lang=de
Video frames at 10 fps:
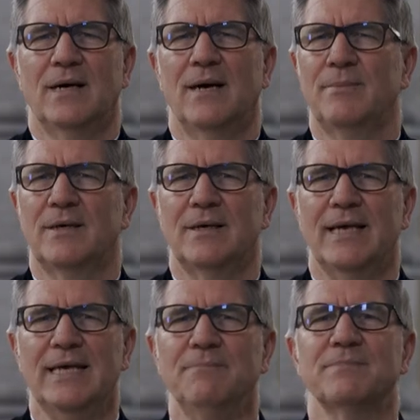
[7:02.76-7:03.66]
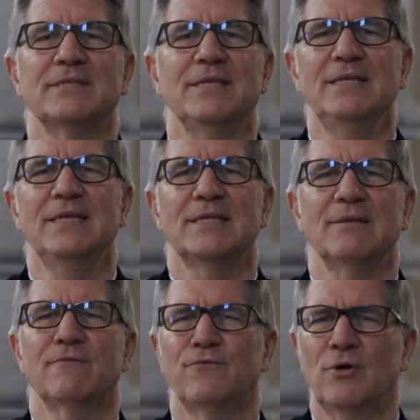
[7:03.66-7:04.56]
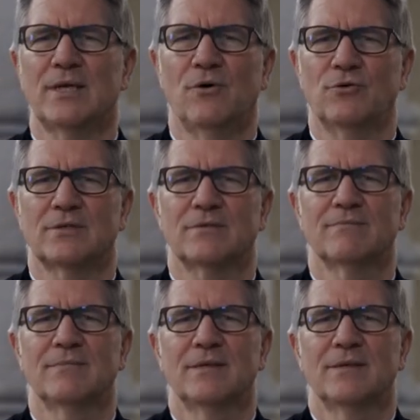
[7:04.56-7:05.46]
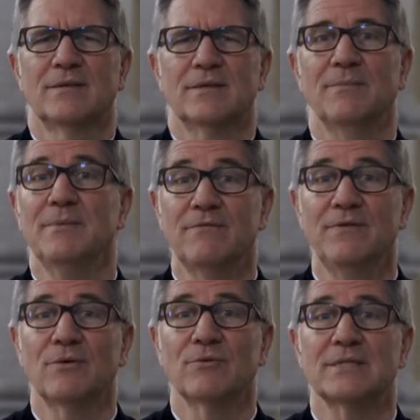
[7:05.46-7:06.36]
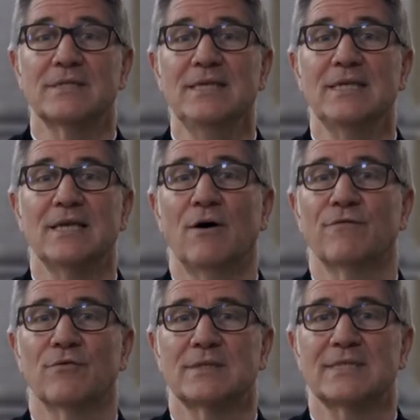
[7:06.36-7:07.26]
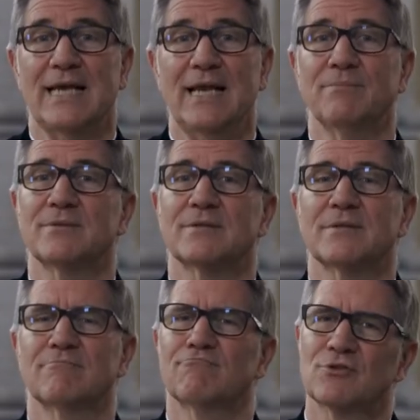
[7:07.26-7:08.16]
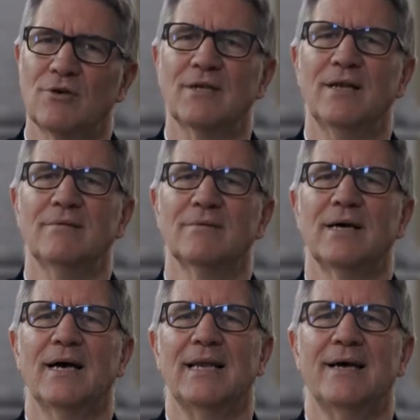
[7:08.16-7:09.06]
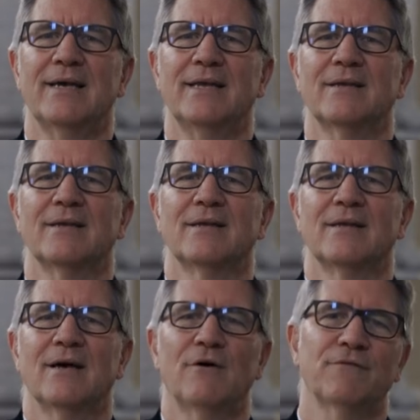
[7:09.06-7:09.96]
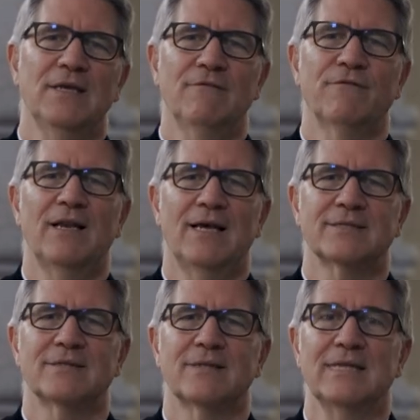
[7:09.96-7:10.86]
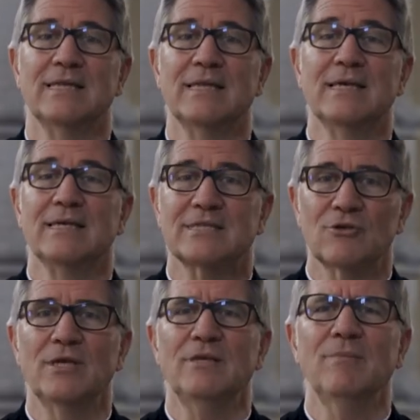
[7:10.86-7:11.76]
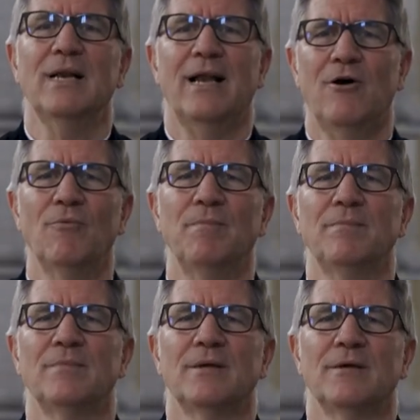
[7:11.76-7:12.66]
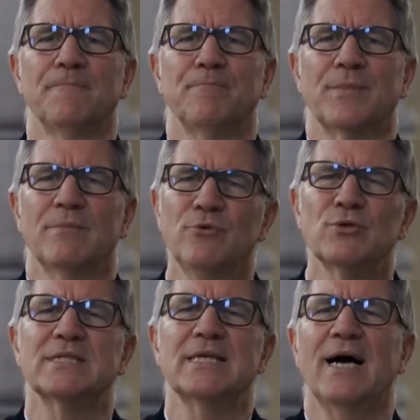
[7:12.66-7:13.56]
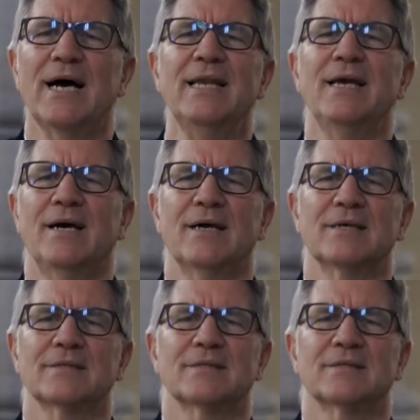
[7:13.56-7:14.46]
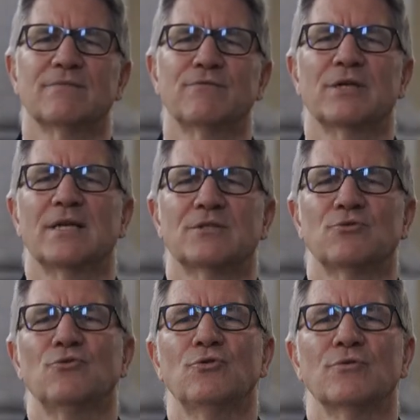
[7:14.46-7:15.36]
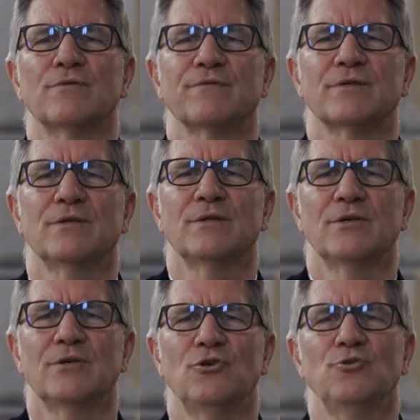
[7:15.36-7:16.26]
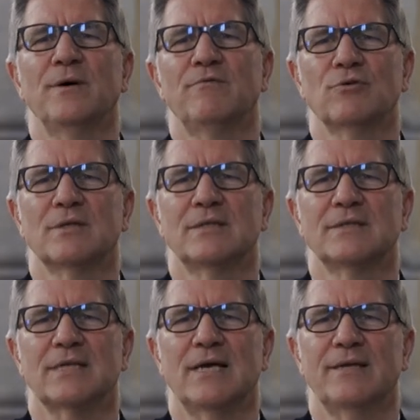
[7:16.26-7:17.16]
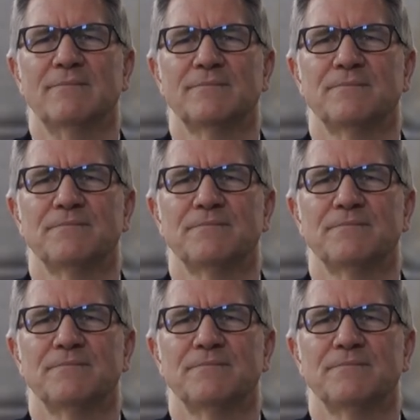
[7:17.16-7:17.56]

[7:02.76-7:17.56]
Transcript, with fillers: Aber er gibt sie nicht im Voraus, damit wir uns nicht auf uns selbst, sondern allein auf ihn verlassen. In solchem Glauben müsste alle Angst vor der Zukunft überwunden sein.